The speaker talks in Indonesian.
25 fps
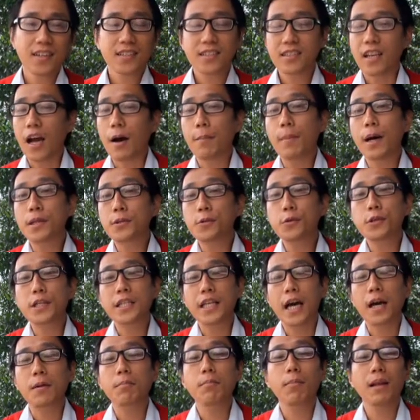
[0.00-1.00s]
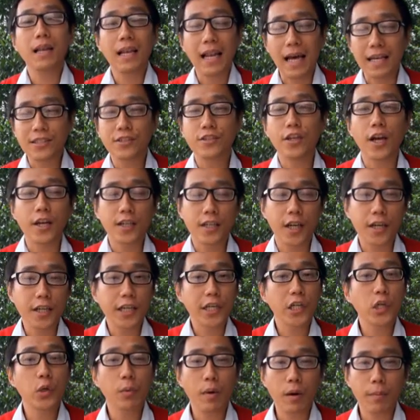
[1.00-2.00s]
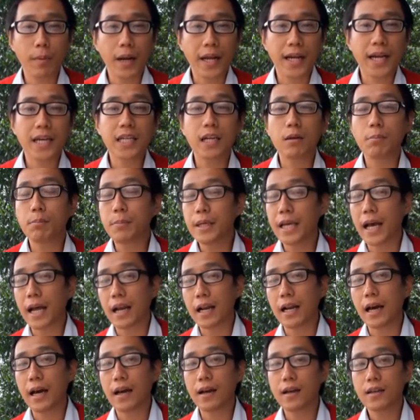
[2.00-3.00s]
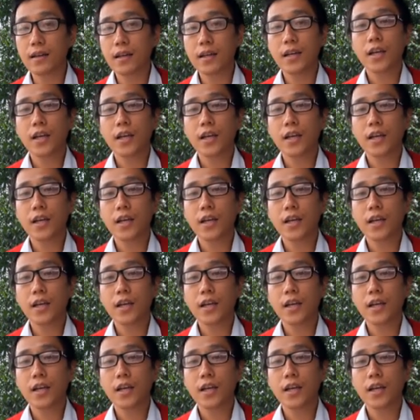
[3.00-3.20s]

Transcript: Sahabatku, kita akan belajar dari kehidupan mereka dan biarlah